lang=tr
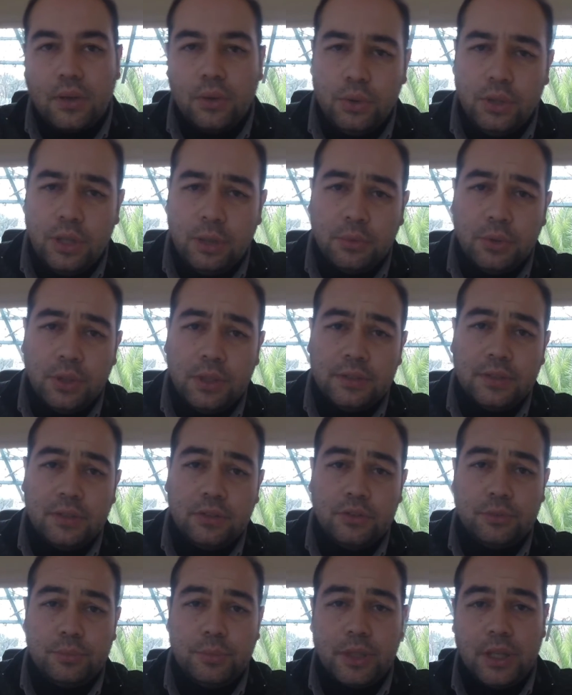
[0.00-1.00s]
Önemli olan
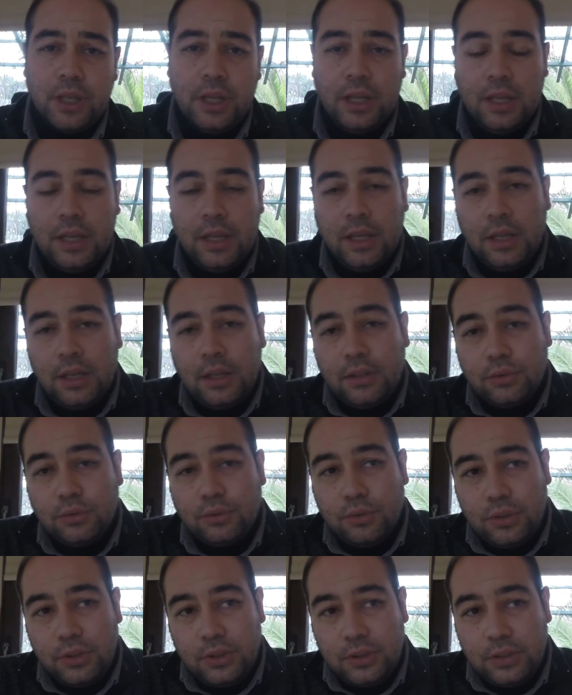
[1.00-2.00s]
tanışmak
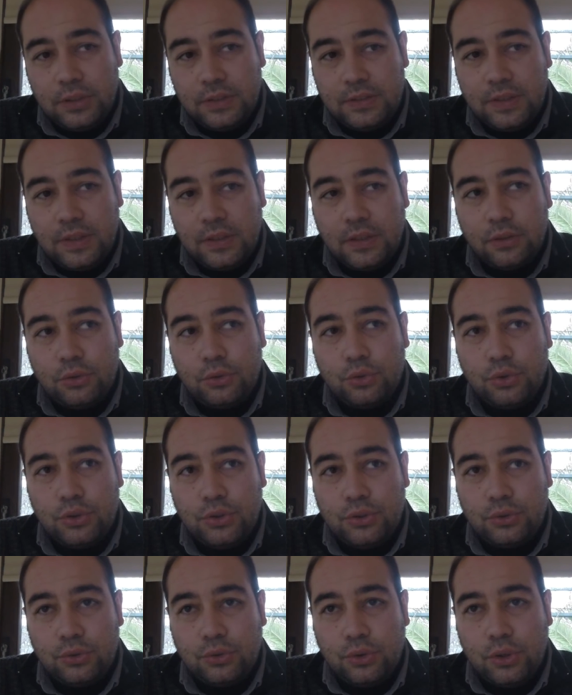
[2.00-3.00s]
e, insanlar şunu
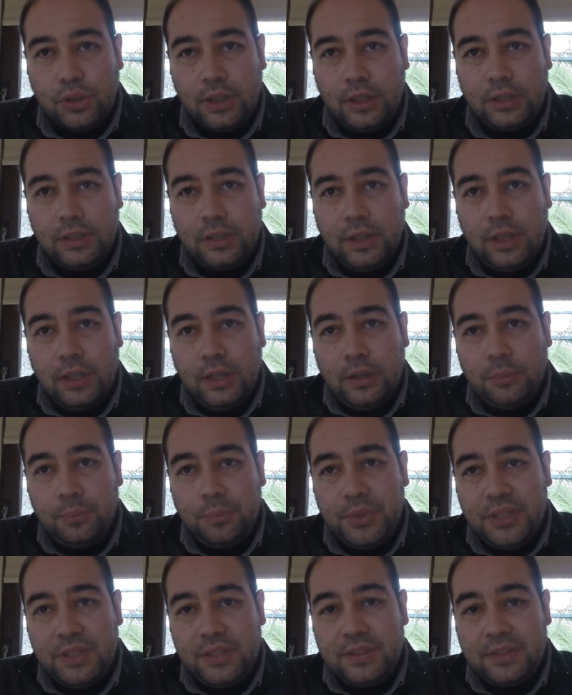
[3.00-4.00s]
istiyorlar.
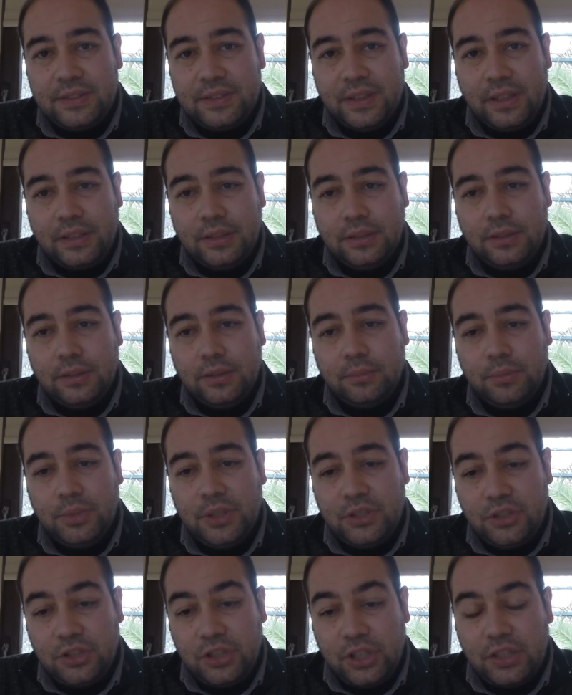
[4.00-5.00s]
Bir insan
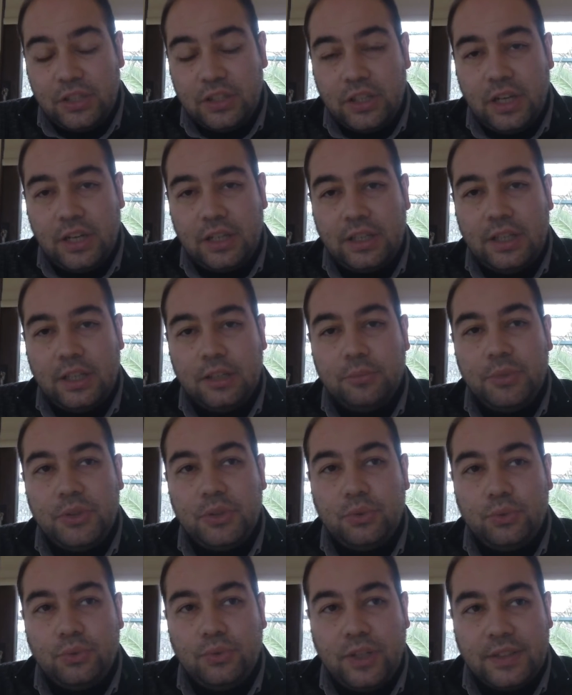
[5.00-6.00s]
bir işe girerken,
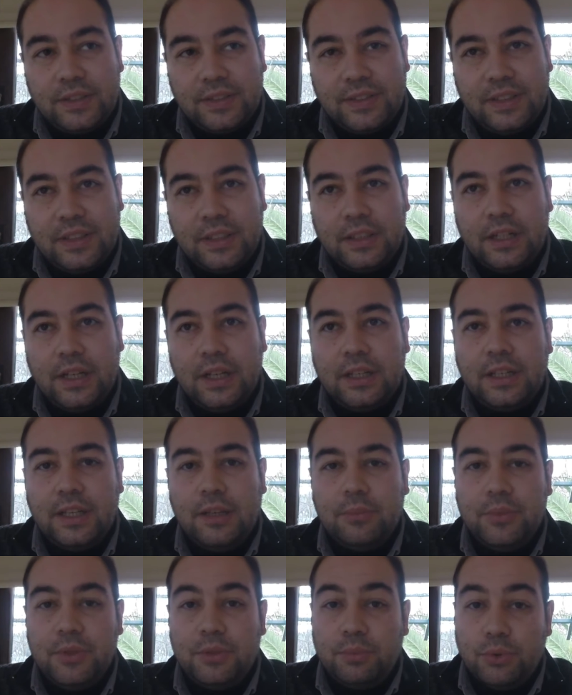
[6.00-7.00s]
bir üniversiteye
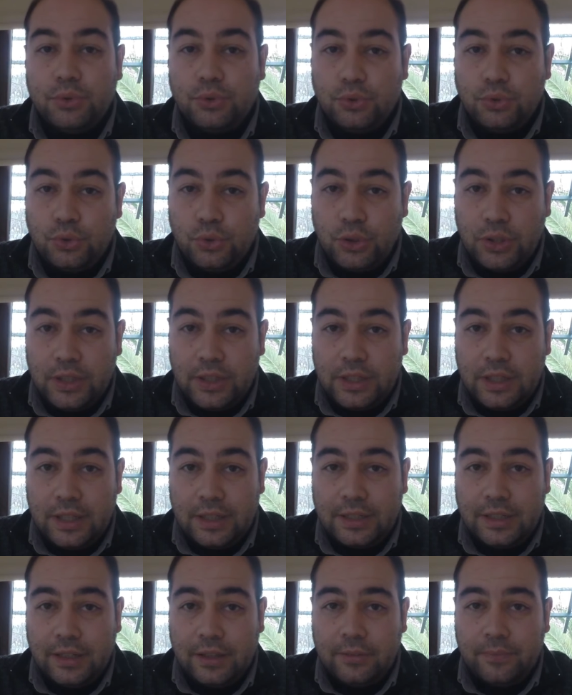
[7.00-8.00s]
girerken, bir pozisyona
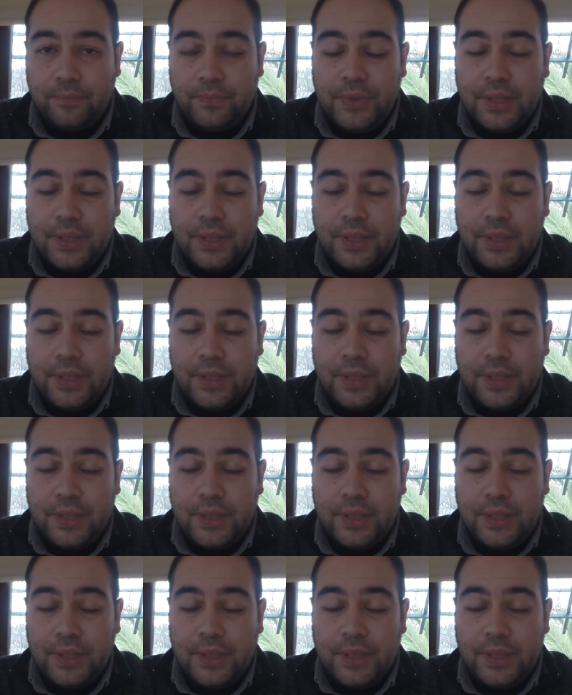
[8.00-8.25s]
girerken